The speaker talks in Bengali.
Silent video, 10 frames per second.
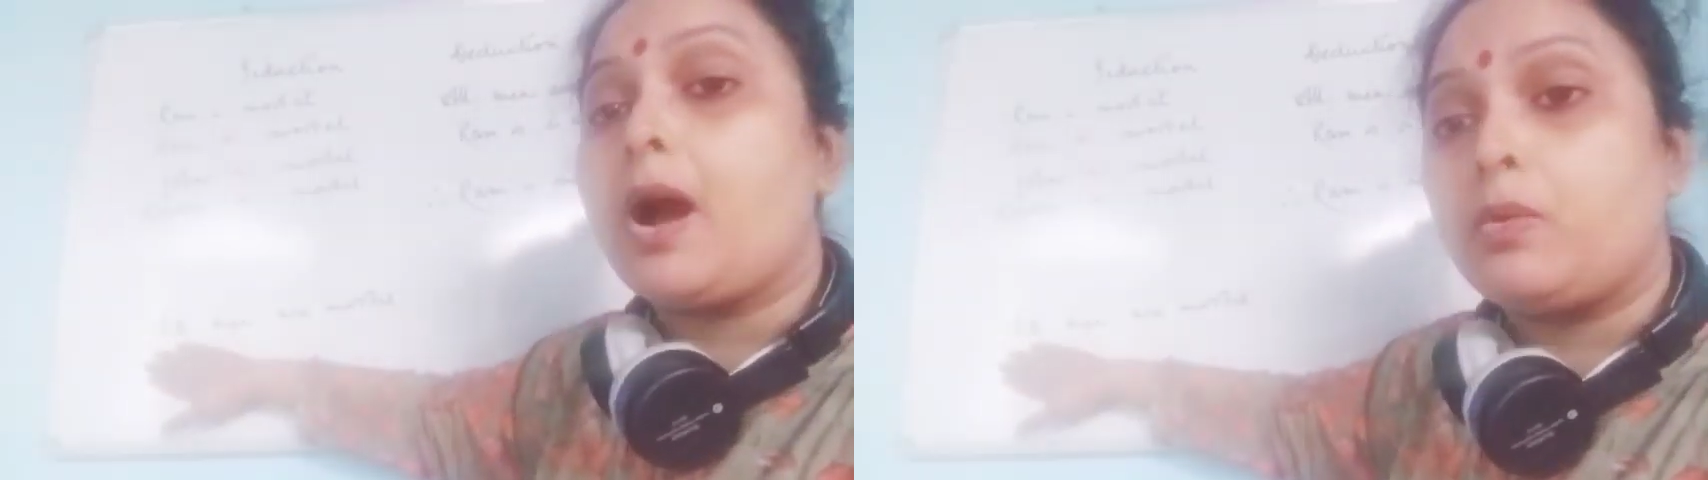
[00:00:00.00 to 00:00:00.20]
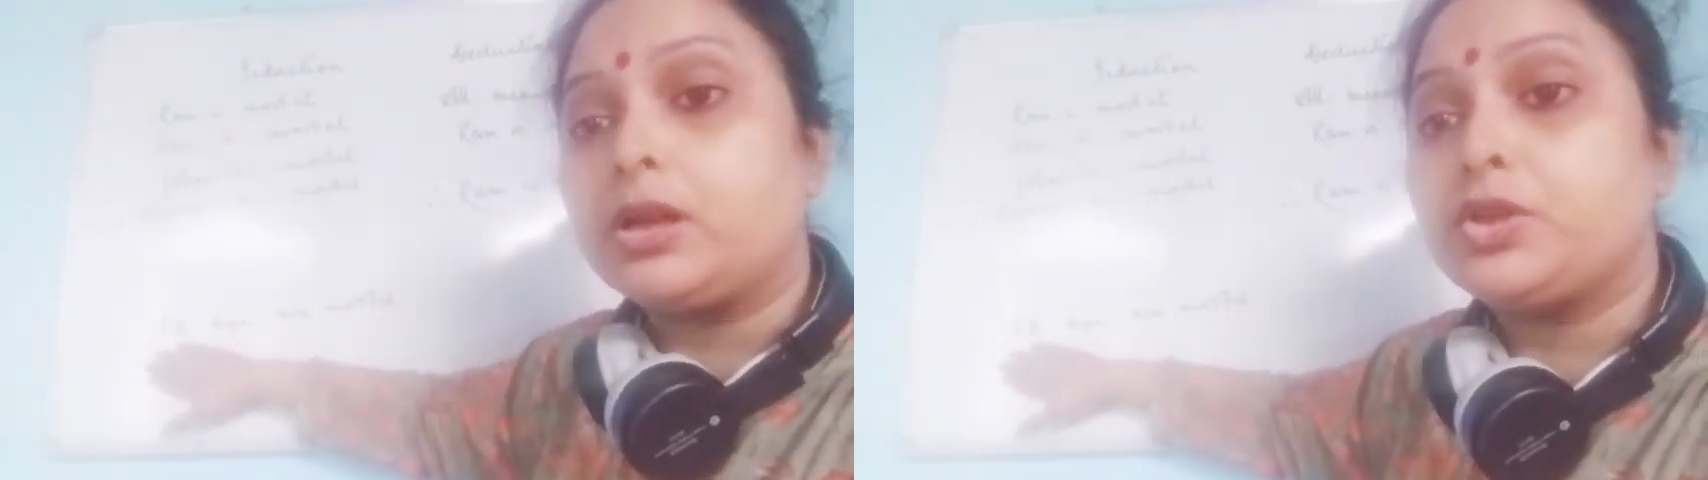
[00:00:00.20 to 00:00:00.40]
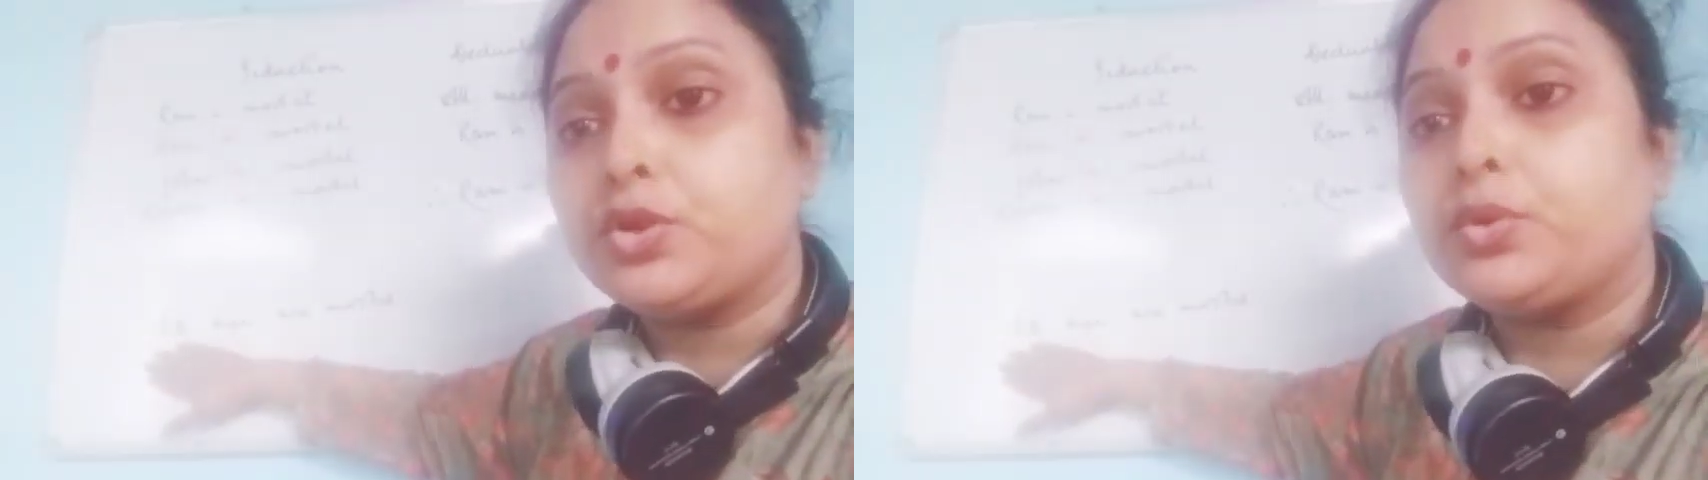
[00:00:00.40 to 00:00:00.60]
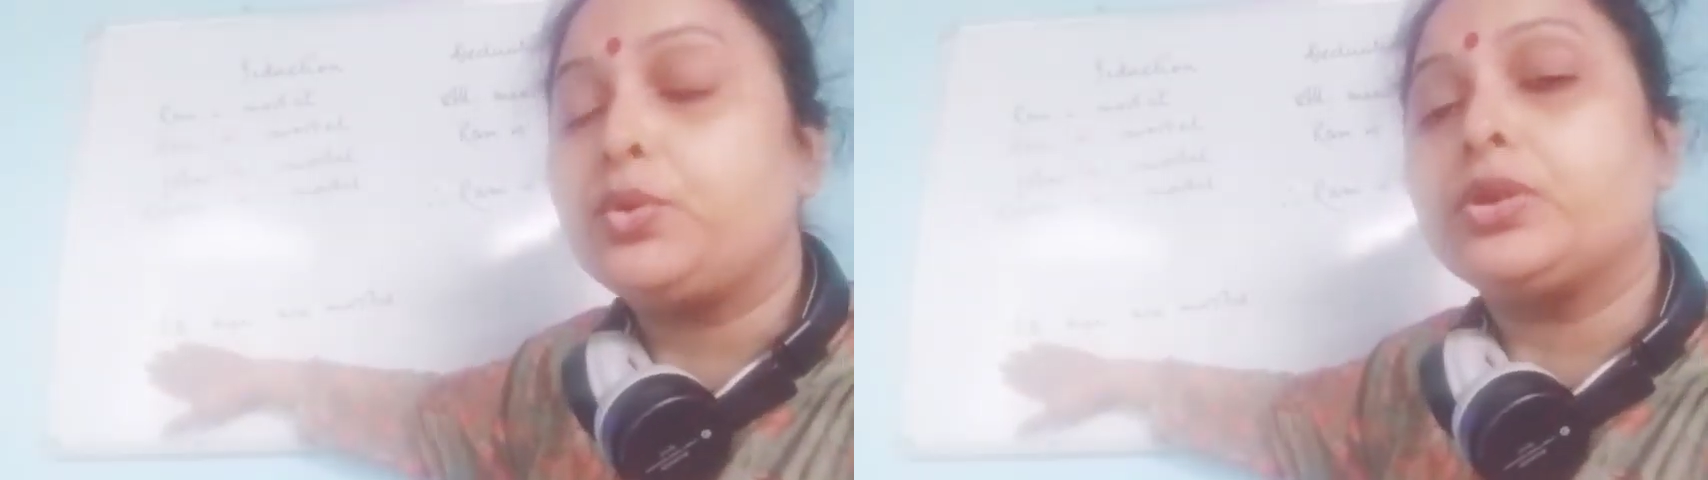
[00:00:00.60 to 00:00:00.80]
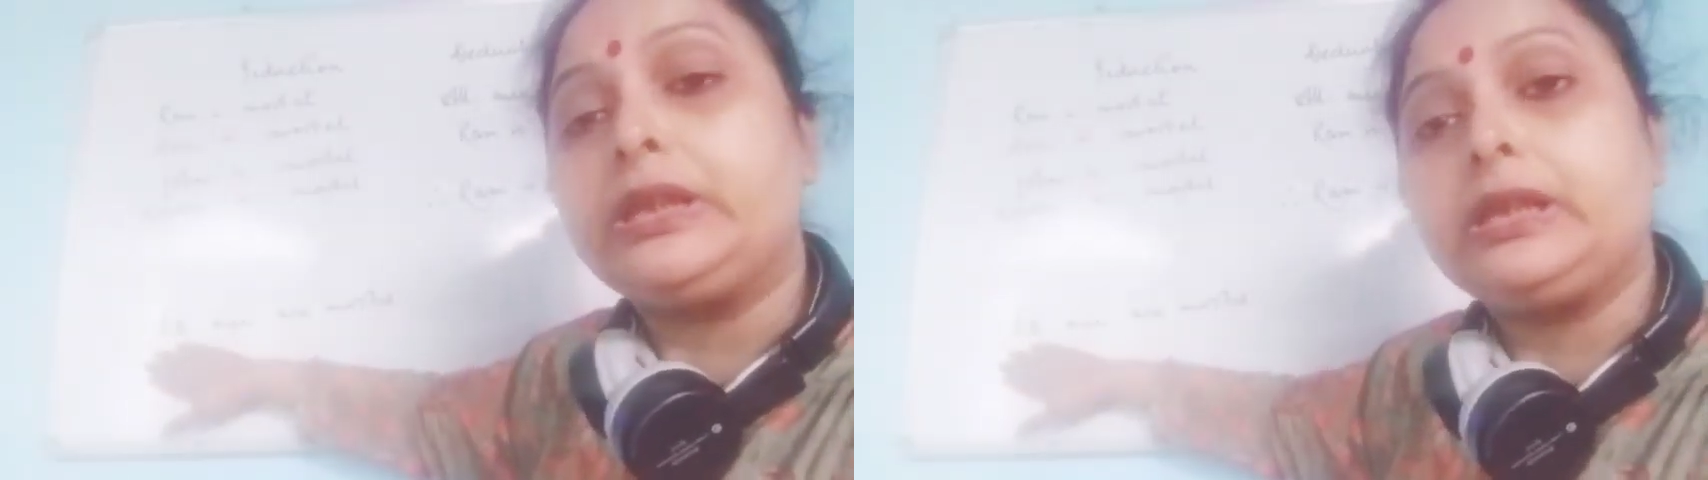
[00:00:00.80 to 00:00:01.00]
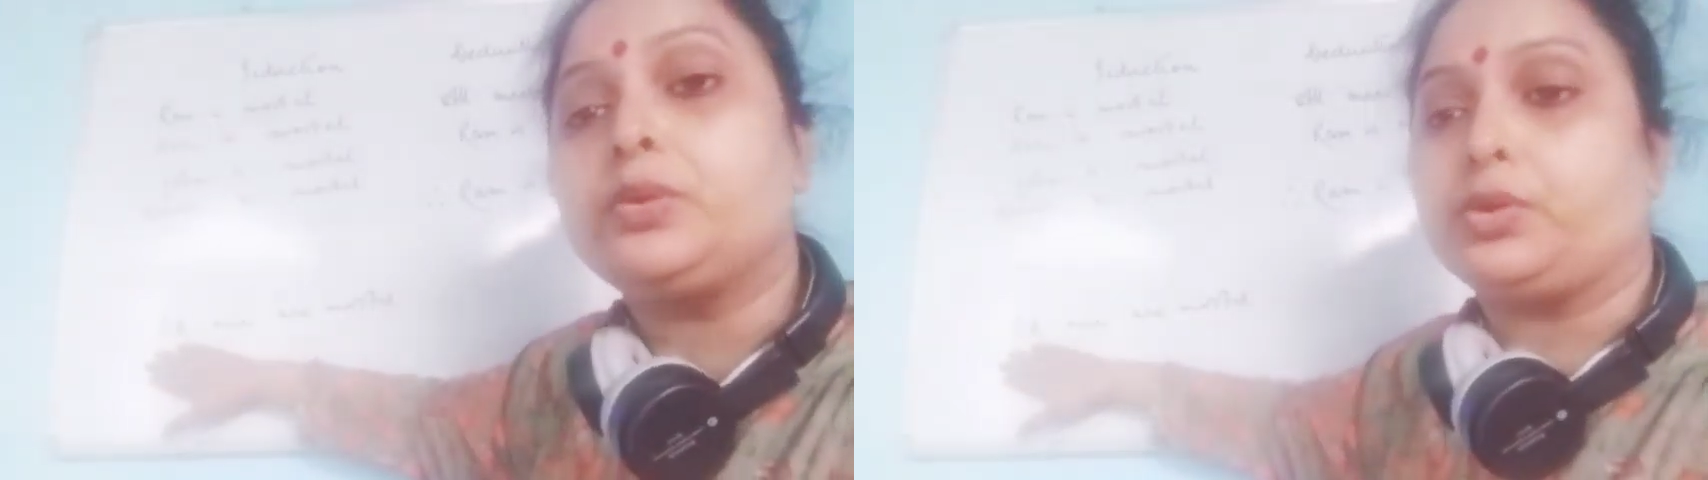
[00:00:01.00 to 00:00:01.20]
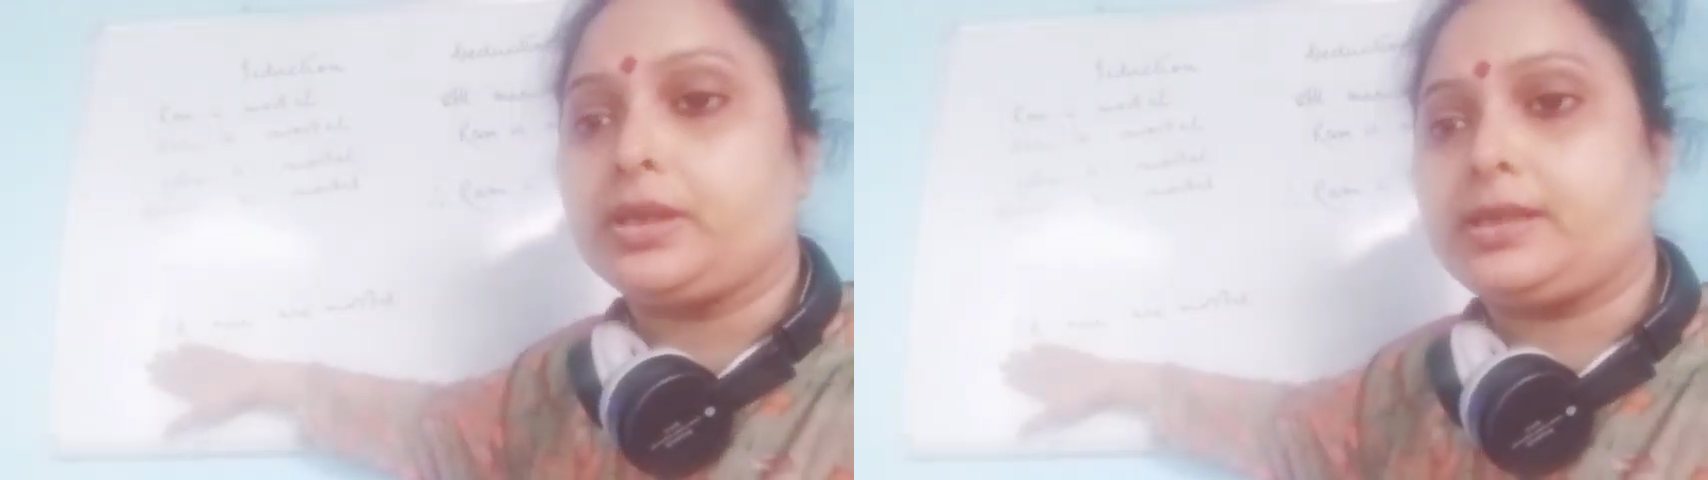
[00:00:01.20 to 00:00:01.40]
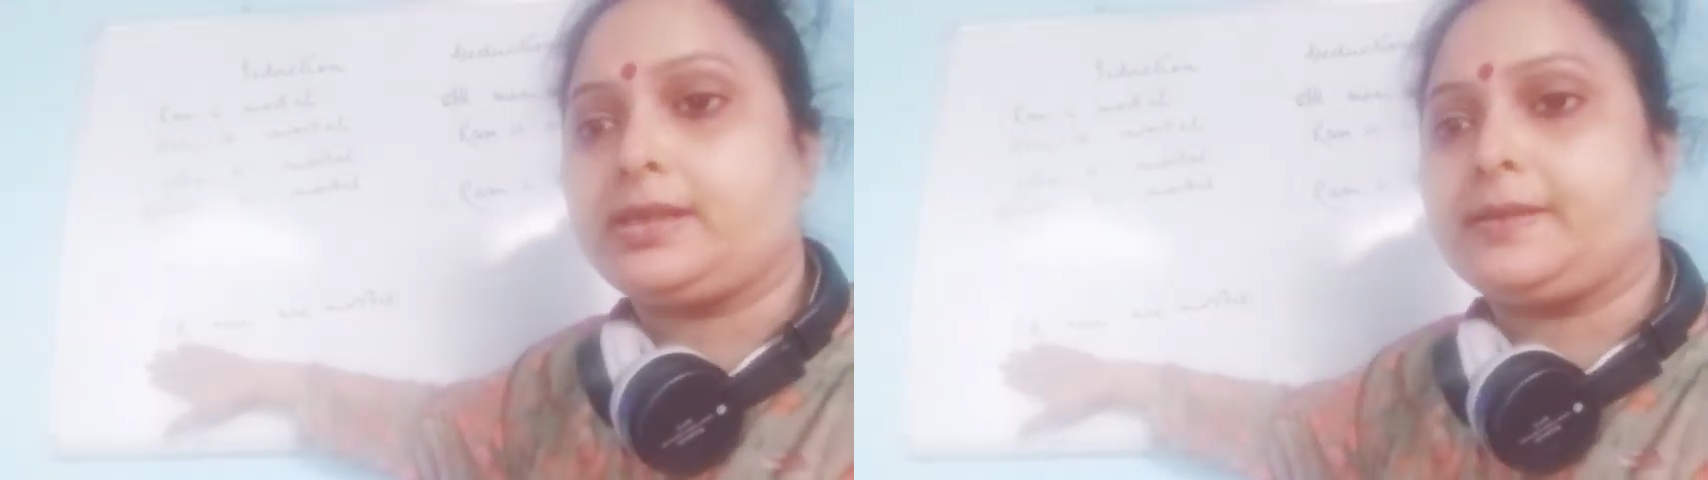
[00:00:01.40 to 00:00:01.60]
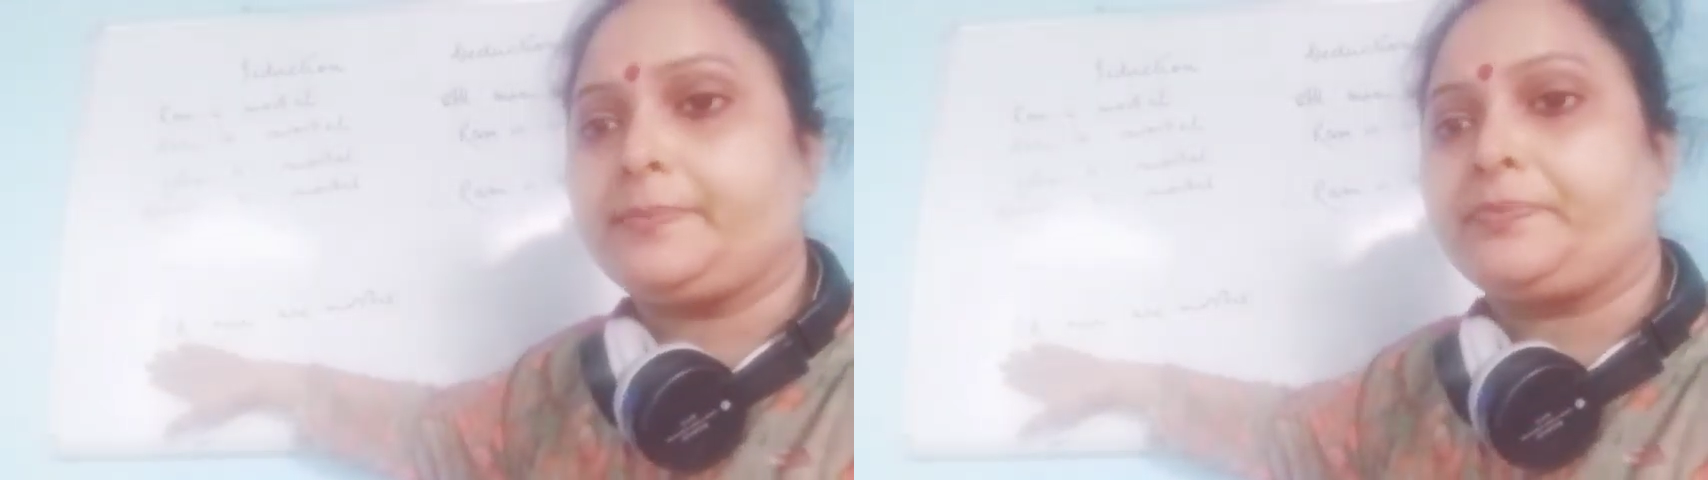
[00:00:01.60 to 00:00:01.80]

পাওয়ার জন্য কি করেছি